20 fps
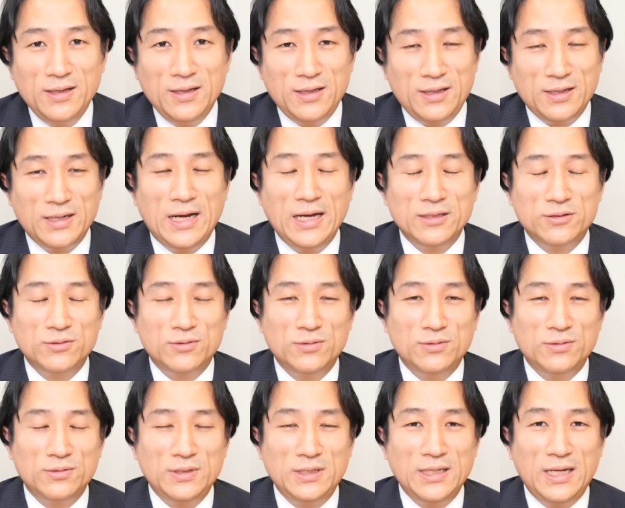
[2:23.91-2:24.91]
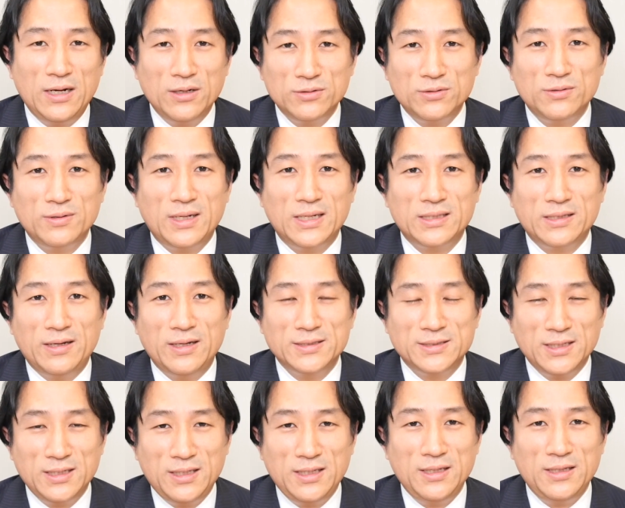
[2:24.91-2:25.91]
え該当になるという方は、
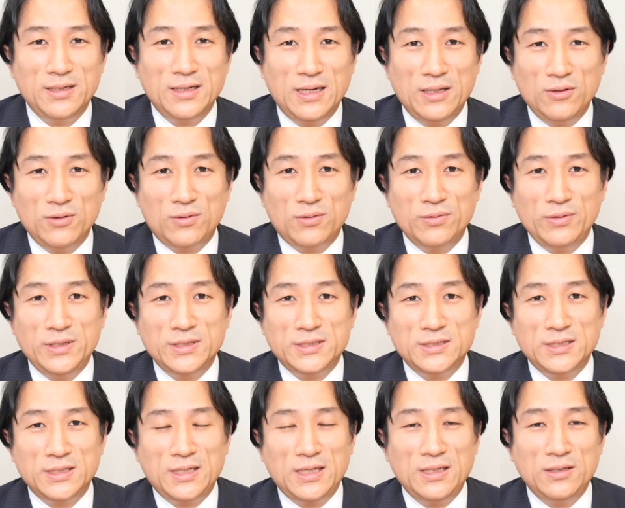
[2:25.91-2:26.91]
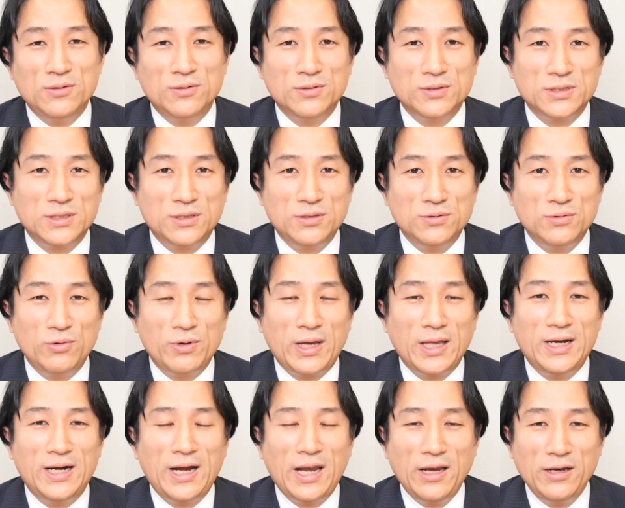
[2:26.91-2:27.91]
ぜひあのこの一時金の支給を
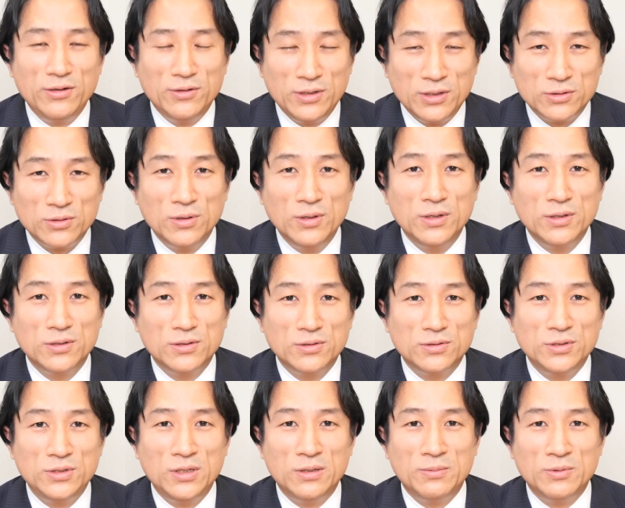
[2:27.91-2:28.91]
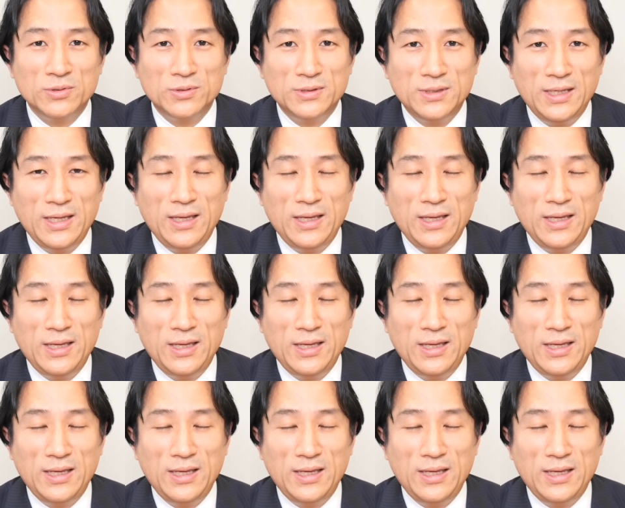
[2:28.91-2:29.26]
受けられるようにというふうに思って、